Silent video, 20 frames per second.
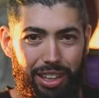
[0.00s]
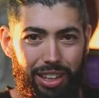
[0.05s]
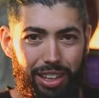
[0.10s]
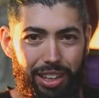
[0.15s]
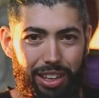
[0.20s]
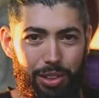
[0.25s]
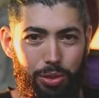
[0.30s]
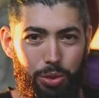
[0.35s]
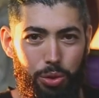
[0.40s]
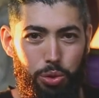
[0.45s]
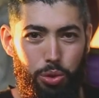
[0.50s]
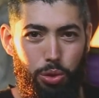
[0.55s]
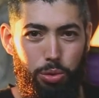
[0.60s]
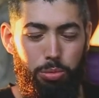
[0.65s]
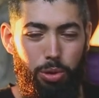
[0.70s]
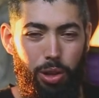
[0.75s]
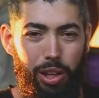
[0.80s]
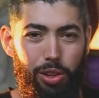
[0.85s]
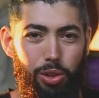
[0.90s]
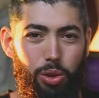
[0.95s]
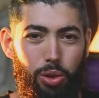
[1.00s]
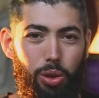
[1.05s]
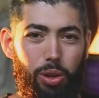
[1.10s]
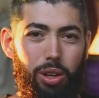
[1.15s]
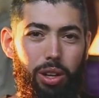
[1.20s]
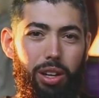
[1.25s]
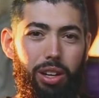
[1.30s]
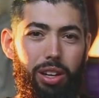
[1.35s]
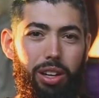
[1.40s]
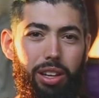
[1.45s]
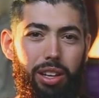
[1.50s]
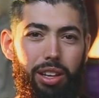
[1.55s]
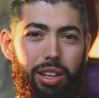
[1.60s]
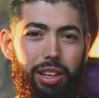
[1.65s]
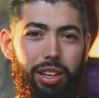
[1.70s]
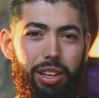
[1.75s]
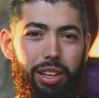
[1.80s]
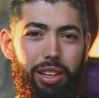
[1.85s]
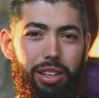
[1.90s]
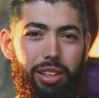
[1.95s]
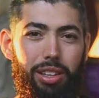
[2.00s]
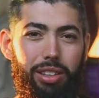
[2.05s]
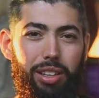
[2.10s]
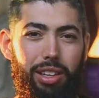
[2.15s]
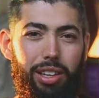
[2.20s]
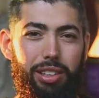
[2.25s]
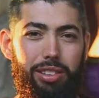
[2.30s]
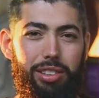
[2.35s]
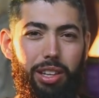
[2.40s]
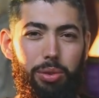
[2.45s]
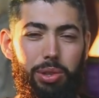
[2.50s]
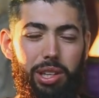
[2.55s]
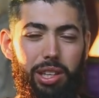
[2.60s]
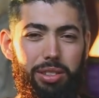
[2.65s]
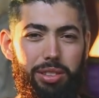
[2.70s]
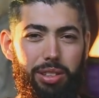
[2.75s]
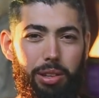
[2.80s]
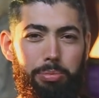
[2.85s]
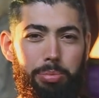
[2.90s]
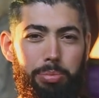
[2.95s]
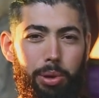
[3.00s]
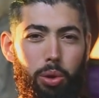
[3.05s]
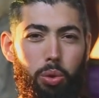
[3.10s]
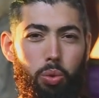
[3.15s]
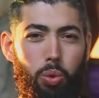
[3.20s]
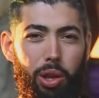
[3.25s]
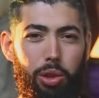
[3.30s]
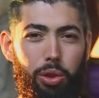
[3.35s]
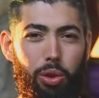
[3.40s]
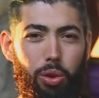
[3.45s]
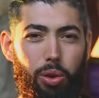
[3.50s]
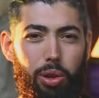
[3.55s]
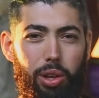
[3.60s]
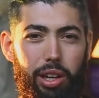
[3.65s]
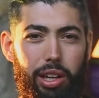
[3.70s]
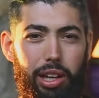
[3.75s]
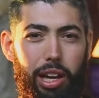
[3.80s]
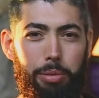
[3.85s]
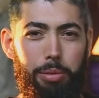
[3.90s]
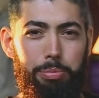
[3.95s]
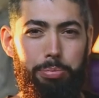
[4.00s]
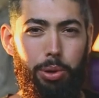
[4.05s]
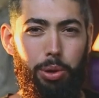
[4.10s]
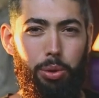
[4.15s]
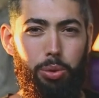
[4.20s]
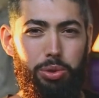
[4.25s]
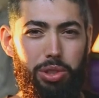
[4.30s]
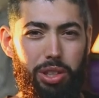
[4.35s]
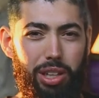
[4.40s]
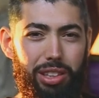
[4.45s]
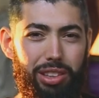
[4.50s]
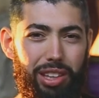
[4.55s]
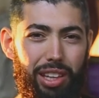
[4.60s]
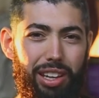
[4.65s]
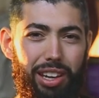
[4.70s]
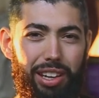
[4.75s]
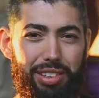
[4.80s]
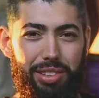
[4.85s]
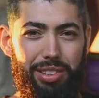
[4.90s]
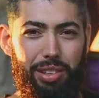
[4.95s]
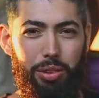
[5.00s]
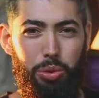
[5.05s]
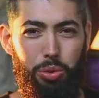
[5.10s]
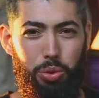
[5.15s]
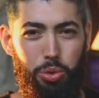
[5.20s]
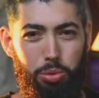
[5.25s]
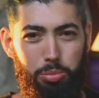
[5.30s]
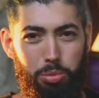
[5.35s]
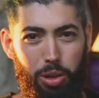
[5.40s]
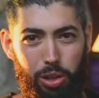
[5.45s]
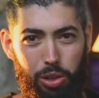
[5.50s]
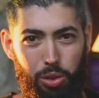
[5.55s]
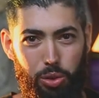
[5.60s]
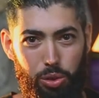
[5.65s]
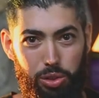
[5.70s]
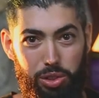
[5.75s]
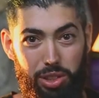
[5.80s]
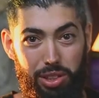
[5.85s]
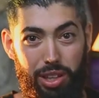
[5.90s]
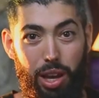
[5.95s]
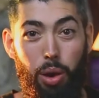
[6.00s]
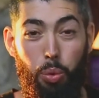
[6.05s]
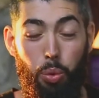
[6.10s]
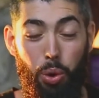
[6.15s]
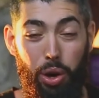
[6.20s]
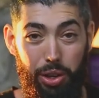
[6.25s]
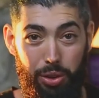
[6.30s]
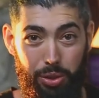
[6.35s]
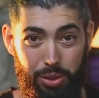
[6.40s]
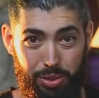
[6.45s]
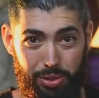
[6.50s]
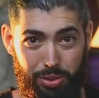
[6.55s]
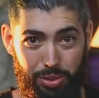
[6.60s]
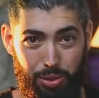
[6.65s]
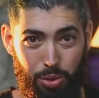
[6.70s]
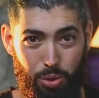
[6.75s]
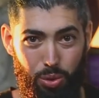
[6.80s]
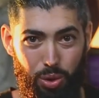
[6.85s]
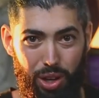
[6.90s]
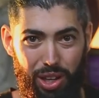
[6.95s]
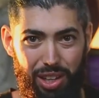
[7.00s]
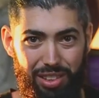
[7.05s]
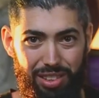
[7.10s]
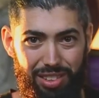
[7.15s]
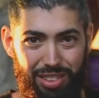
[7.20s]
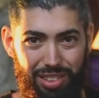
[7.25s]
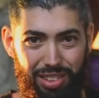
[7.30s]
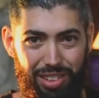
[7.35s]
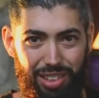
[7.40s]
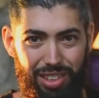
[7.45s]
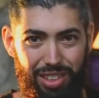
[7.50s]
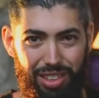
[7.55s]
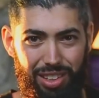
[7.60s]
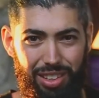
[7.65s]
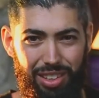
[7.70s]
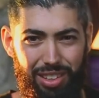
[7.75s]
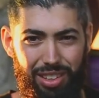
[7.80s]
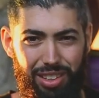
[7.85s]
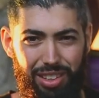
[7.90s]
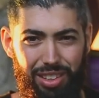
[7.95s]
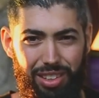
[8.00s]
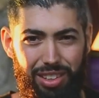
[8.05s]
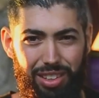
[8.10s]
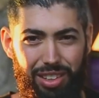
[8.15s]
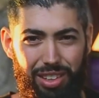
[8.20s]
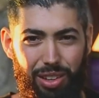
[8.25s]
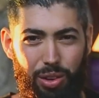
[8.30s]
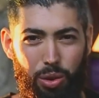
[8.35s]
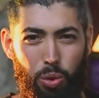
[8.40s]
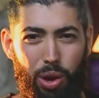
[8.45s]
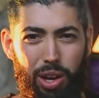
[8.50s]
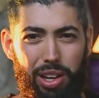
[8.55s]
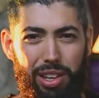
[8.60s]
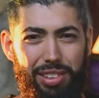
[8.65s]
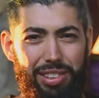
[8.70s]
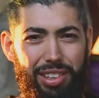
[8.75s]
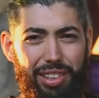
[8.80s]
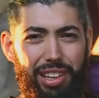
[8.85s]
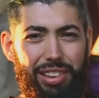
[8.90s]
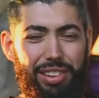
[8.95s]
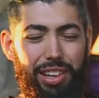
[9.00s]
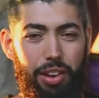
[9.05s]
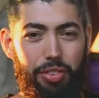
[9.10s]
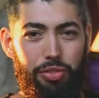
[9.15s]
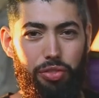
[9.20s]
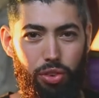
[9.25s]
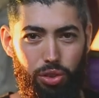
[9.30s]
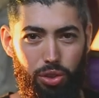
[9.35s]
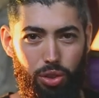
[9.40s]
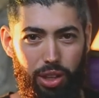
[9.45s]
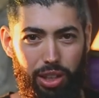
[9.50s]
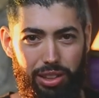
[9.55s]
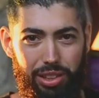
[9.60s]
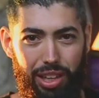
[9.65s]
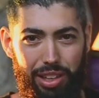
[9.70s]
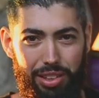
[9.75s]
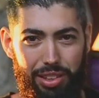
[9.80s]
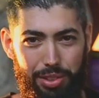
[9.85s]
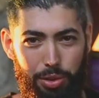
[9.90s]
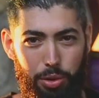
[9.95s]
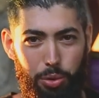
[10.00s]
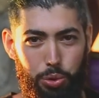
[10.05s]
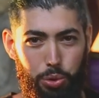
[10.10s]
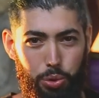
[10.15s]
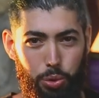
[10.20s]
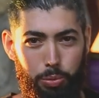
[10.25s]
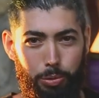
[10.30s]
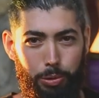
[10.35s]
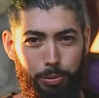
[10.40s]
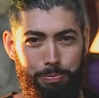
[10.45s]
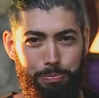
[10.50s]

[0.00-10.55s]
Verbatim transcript: el consumo de alcohol está bien siempre y cuando el approach que tenga ese consumo de alcohol sea bueno. ¿Cuál es, cuál es el trasfondo que tiene ese consumo?